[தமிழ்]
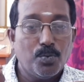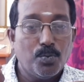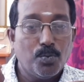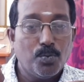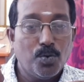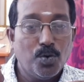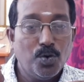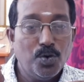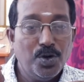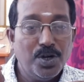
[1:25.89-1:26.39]

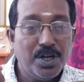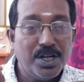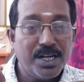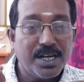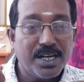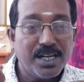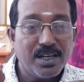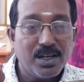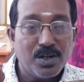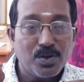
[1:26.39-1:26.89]
மூன்று
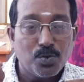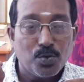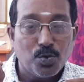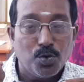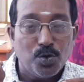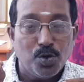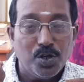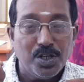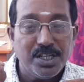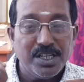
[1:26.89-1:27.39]
இடங்கள்
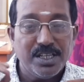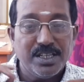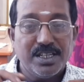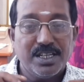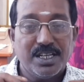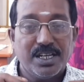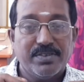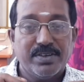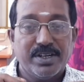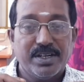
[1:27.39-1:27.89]
குறுகி
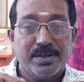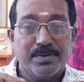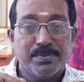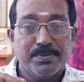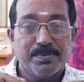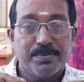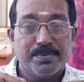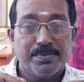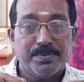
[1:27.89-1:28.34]
இருக்க வேண்டும்